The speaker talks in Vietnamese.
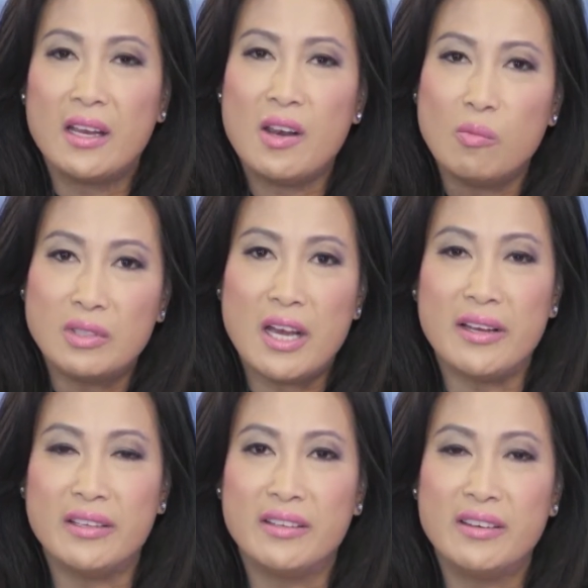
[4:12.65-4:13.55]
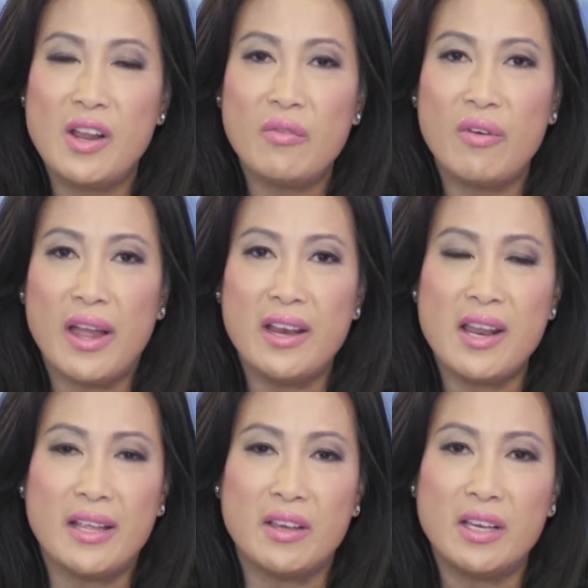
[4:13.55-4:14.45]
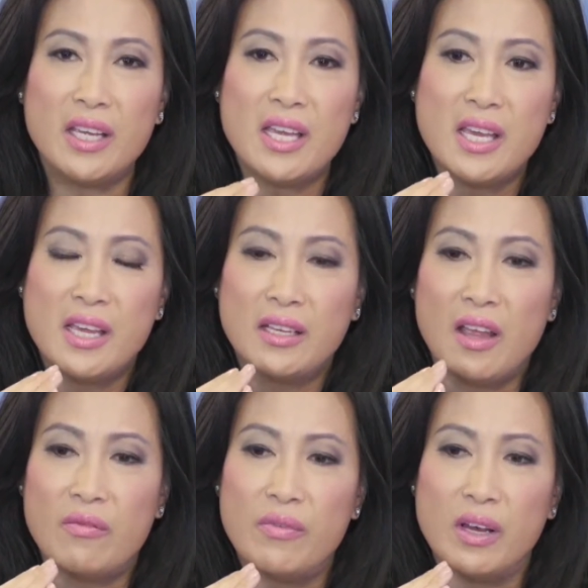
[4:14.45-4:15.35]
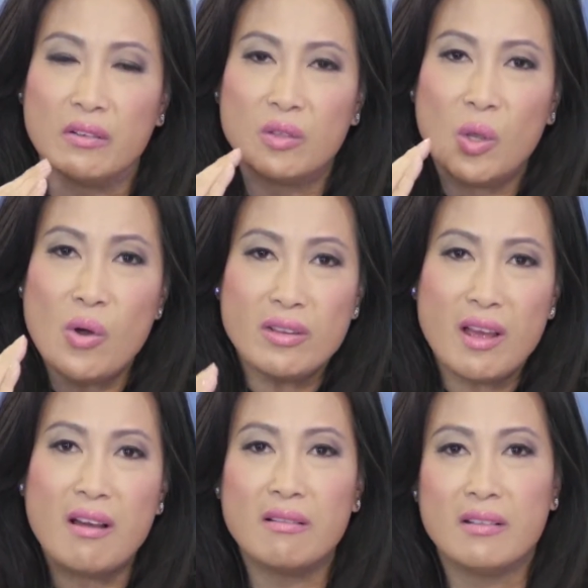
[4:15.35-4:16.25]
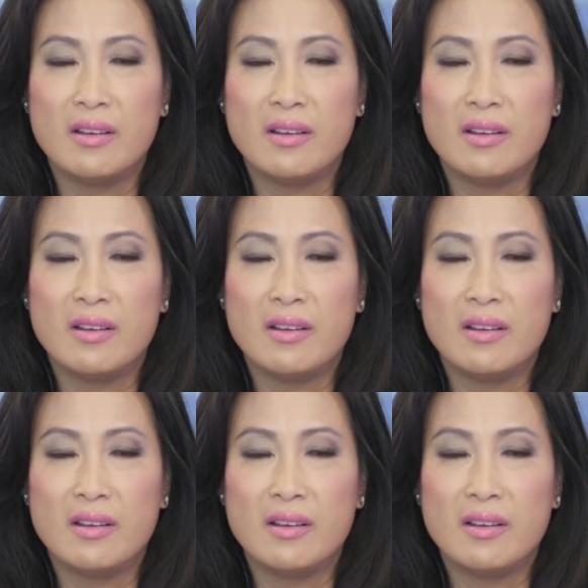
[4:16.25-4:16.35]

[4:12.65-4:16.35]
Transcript: đồng thời nó phải là những cái thành phần tối tân